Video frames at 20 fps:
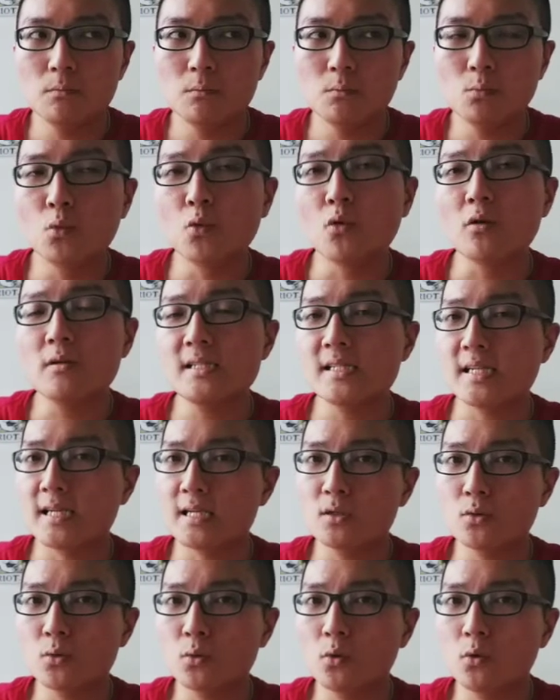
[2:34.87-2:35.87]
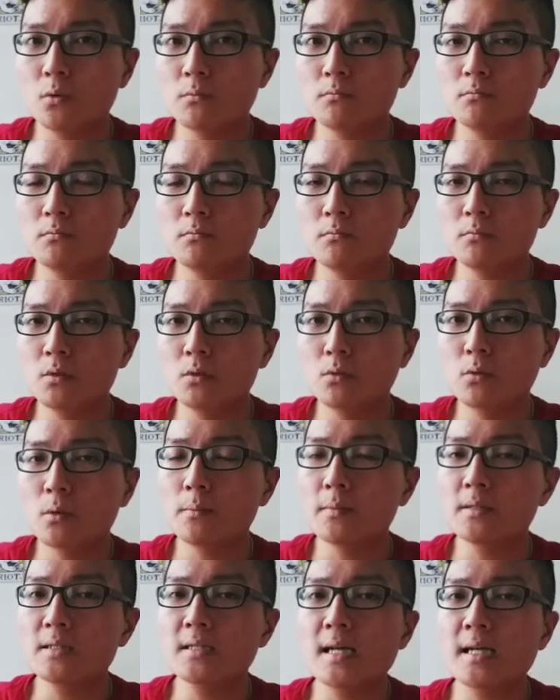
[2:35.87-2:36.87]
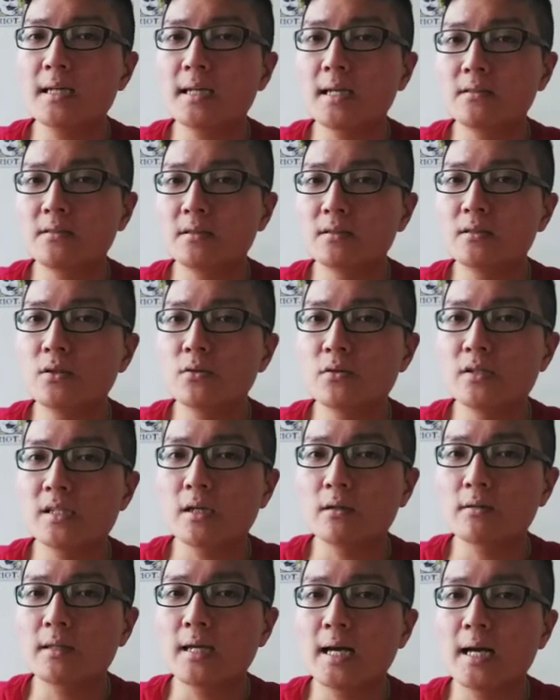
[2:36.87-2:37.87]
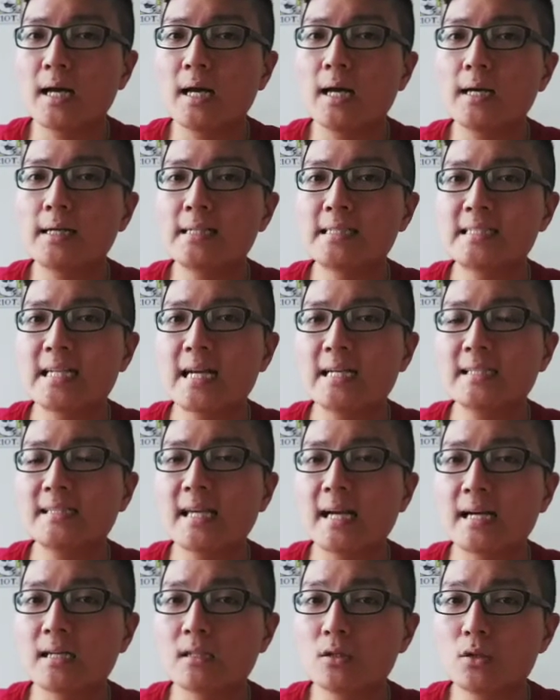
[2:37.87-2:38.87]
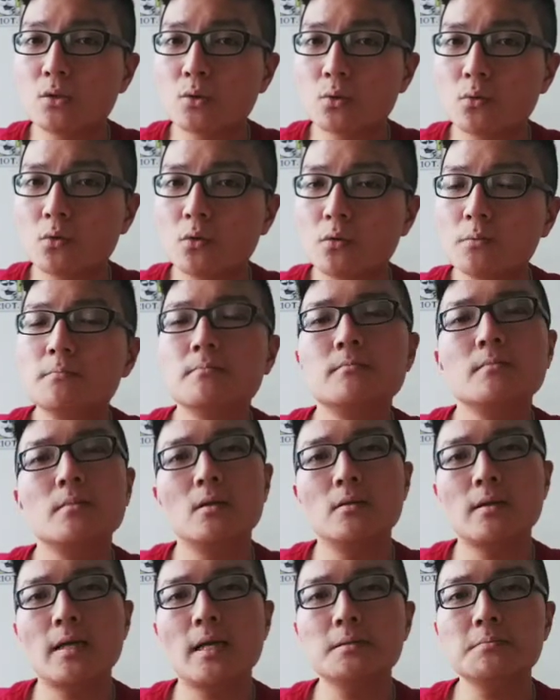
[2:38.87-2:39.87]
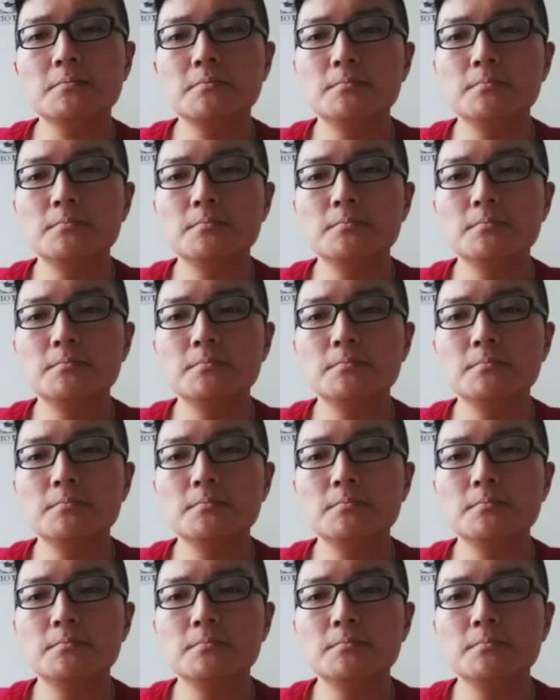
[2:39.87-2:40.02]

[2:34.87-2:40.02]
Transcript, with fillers: 摩羯座，我们香港人又叫它山羊座，OK。